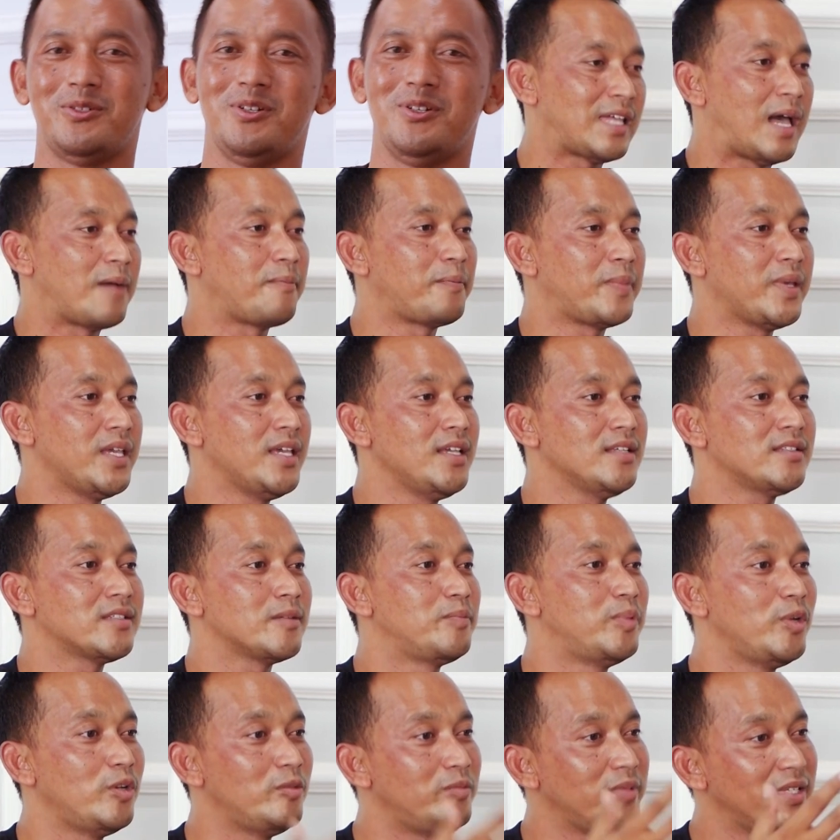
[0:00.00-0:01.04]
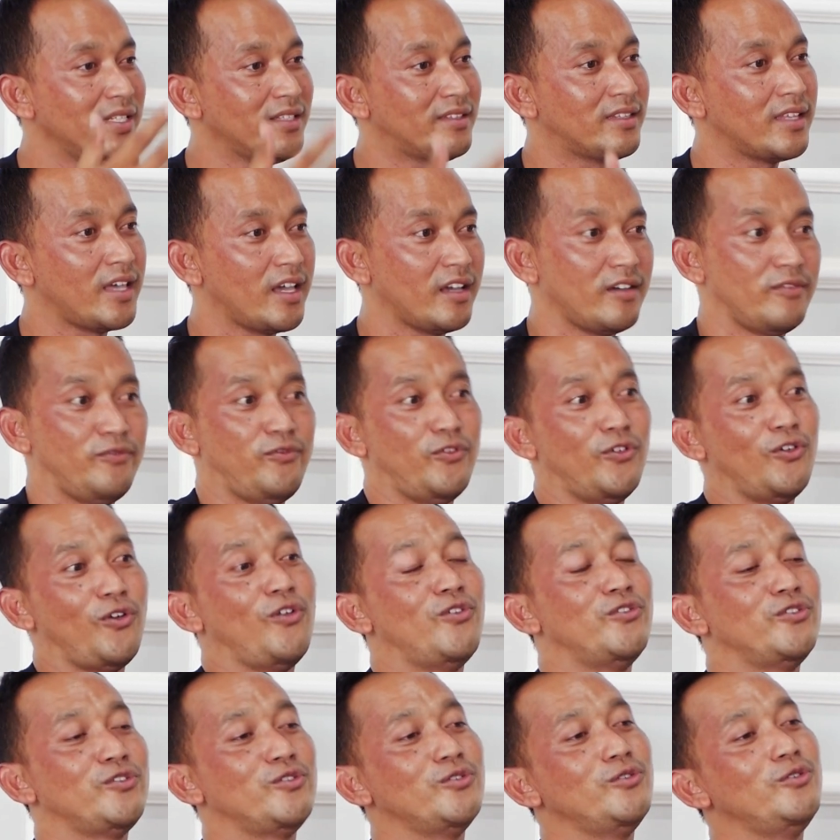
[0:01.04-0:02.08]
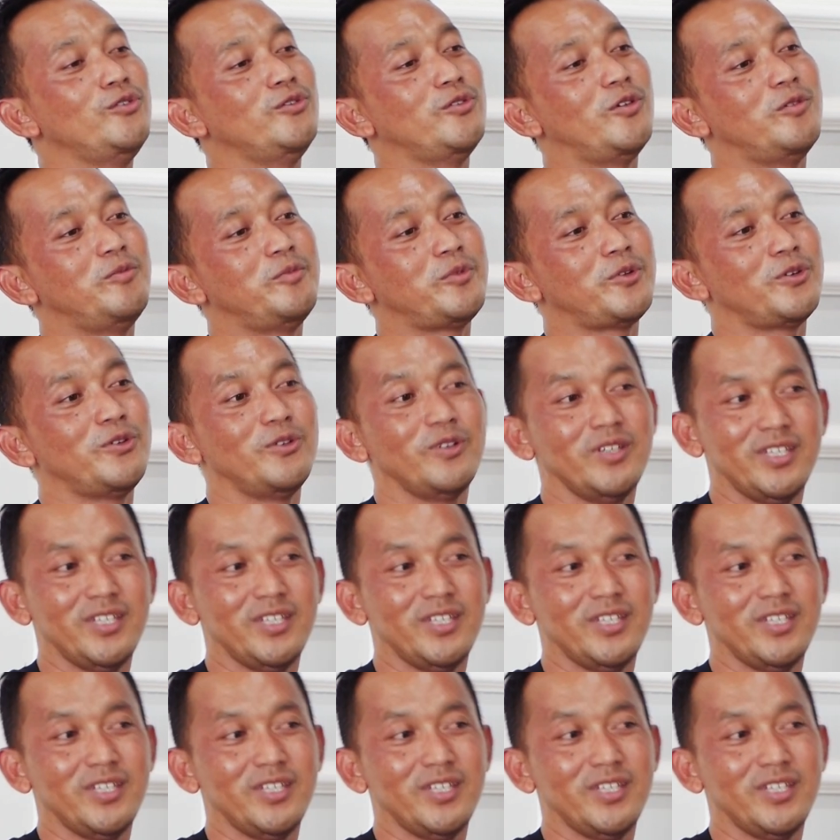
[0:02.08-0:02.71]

Tapi sebelum di tag follow dulu Om Bro